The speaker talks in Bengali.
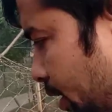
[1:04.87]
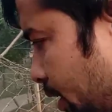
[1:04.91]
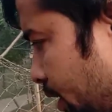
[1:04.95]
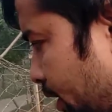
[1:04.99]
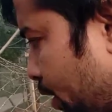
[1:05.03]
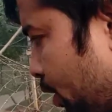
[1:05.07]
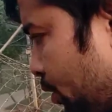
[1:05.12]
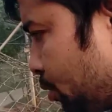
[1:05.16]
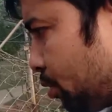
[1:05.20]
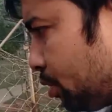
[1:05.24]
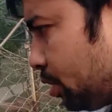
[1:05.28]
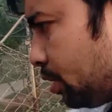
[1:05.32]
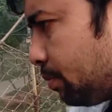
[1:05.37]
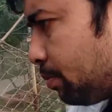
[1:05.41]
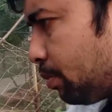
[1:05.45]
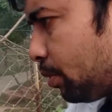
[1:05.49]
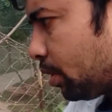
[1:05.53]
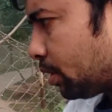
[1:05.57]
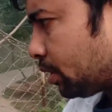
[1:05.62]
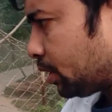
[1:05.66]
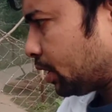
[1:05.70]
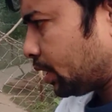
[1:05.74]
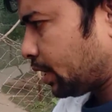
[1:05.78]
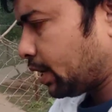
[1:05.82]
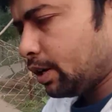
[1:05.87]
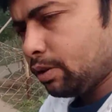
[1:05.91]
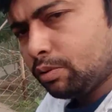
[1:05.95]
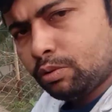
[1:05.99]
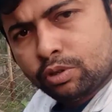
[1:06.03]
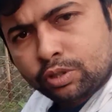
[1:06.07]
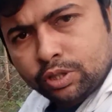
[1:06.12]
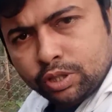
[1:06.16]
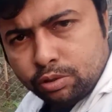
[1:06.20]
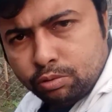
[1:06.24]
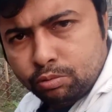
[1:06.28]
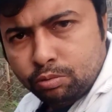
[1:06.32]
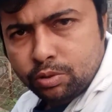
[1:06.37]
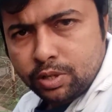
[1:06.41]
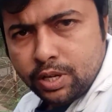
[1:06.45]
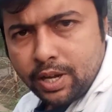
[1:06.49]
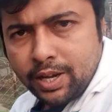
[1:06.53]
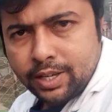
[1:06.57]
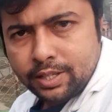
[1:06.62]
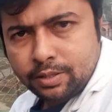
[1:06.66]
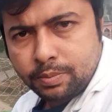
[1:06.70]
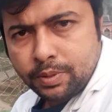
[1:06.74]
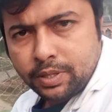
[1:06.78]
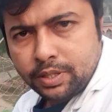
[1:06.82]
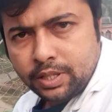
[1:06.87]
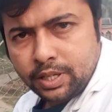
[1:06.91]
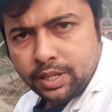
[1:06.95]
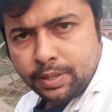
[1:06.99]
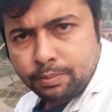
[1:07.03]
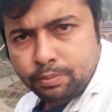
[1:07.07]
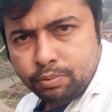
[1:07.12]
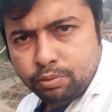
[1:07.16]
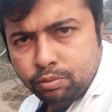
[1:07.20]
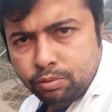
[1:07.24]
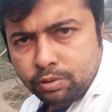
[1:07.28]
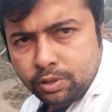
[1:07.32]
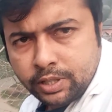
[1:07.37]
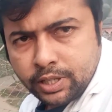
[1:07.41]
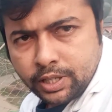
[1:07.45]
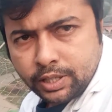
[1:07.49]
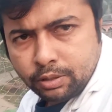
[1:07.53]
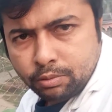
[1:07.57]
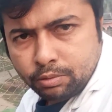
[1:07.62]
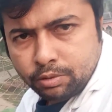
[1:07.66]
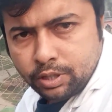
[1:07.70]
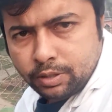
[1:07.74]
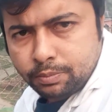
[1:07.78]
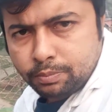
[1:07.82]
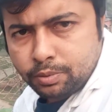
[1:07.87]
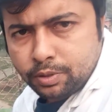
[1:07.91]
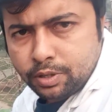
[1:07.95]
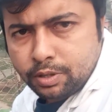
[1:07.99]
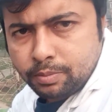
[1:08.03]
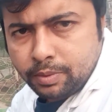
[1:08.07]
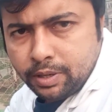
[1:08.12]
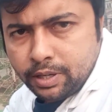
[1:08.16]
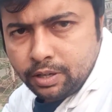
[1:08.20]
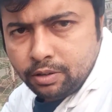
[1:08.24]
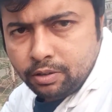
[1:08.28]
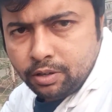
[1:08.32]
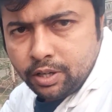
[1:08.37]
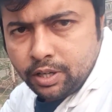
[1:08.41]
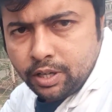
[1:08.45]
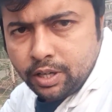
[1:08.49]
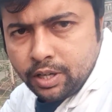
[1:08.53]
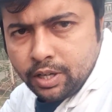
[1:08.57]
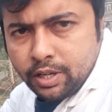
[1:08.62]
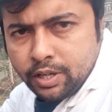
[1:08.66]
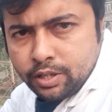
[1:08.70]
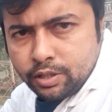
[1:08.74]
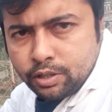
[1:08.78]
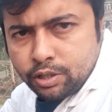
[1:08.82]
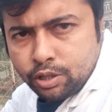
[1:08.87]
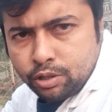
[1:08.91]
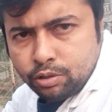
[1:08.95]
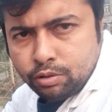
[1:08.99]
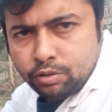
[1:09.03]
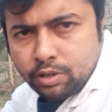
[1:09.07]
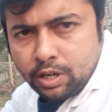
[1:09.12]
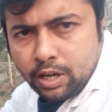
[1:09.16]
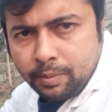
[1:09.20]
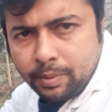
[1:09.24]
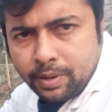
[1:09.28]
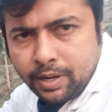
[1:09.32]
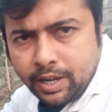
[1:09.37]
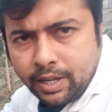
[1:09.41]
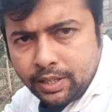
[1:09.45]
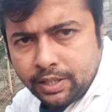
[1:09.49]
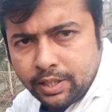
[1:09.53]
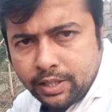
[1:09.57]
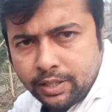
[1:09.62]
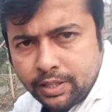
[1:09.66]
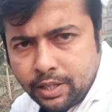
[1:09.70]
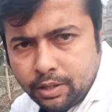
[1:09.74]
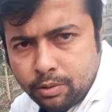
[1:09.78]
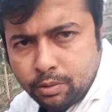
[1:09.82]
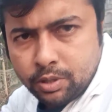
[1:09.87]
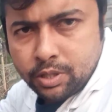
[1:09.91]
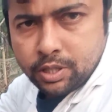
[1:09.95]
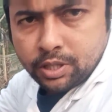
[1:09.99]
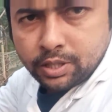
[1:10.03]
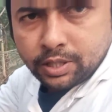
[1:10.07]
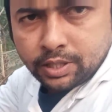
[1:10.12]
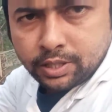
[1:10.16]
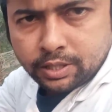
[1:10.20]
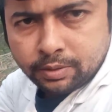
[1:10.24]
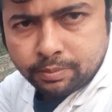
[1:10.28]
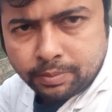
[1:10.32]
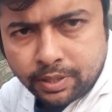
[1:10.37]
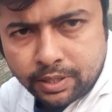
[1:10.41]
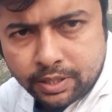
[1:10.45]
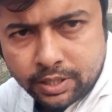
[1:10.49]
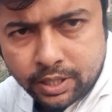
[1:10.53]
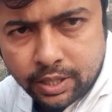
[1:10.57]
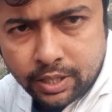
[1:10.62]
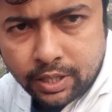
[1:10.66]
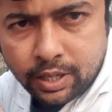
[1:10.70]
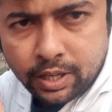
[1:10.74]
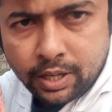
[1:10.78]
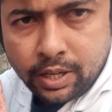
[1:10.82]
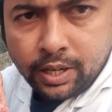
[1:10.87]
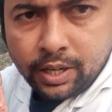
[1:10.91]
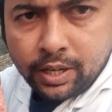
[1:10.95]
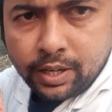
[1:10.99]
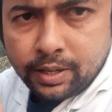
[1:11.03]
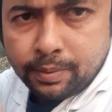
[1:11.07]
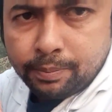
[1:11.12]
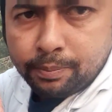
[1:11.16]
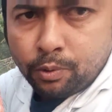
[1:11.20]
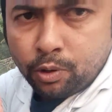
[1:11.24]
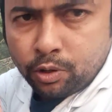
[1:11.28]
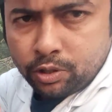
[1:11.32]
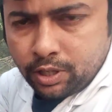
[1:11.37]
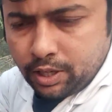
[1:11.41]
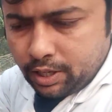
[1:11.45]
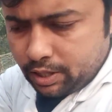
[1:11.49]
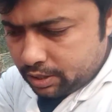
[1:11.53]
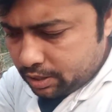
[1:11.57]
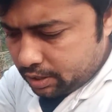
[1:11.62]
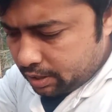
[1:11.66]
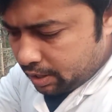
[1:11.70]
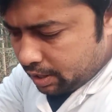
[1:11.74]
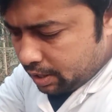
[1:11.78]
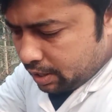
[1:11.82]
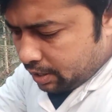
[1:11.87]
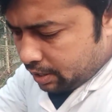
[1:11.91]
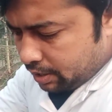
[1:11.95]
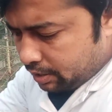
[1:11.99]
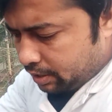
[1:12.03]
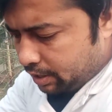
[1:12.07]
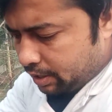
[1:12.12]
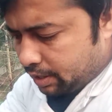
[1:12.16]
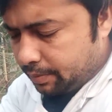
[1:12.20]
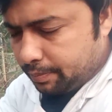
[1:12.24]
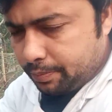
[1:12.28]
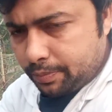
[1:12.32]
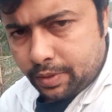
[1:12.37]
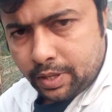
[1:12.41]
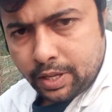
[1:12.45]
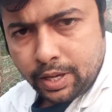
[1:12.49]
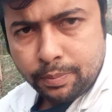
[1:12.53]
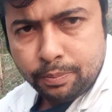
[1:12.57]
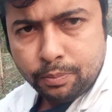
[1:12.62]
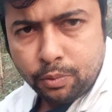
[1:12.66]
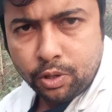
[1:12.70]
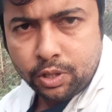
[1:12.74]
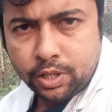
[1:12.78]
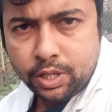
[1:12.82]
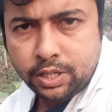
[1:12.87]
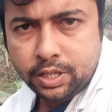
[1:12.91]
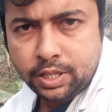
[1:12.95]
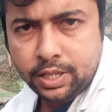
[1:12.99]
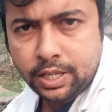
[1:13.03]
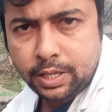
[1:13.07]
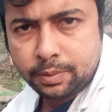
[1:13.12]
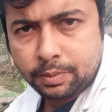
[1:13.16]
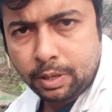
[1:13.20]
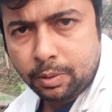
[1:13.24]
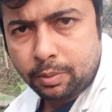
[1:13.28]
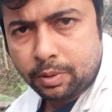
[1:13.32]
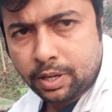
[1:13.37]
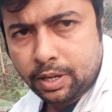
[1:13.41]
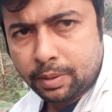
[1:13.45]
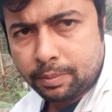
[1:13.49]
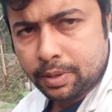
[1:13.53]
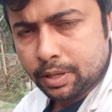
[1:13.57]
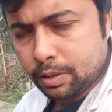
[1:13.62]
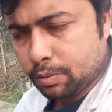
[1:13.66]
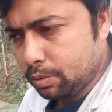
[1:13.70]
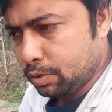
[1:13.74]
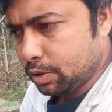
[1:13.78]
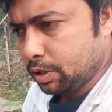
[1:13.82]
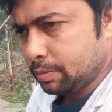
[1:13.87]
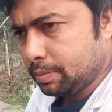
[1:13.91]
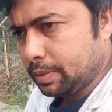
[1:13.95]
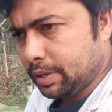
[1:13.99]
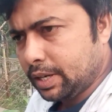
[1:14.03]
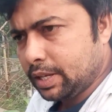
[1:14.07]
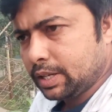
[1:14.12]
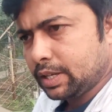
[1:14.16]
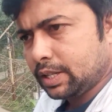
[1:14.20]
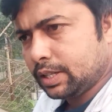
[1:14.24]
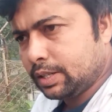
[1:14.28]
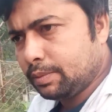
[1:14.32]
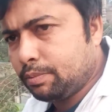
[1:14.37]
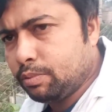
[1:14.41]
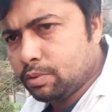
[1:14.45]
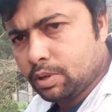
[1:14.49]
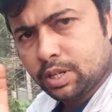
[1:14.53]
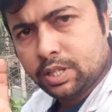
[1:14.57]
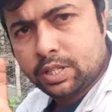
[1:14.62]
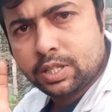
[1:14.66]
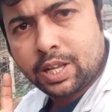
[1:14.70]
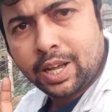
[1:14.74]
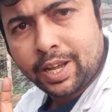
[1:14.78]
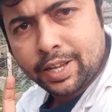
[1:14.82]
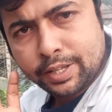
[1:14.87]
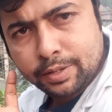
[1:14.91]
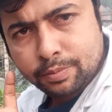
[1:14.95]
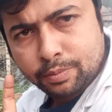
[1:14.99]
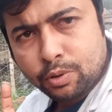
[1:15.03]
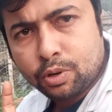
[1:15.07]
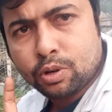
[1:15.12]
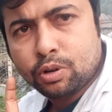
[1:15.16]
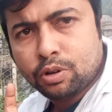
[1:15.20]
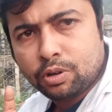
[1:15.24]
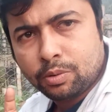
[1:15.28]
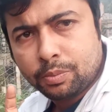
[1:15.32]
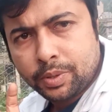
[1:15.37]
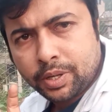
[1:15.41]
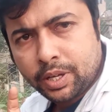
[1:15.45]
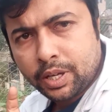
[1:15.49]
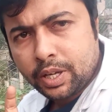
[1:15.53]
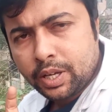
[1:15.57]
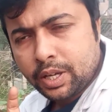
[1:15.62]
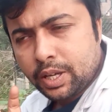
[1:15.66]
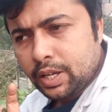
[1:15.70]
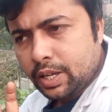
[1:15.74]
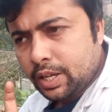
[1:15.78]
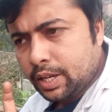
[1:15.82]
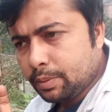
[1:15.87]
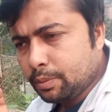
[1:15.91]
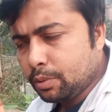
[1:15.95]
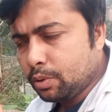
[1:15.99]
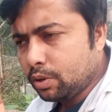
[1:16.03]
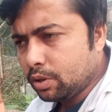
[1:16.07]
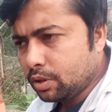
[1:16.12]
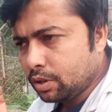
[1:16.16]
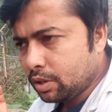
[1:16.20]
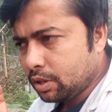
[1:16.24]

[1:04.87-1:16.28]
কিছুদিন পর থেকে এগুলোতে কুড়ি আসবে তাই ফুল যাতে অধিক পরিমাণে হয় সেজন্য আমার হাতে এটা রয়েছে দেখতে পাচ্ছেন এটা পটাশ এই পটাশ সারের ব্যবহার আমরা করতে পারি যাতে ফুলের সাইজ বড় হবে এবং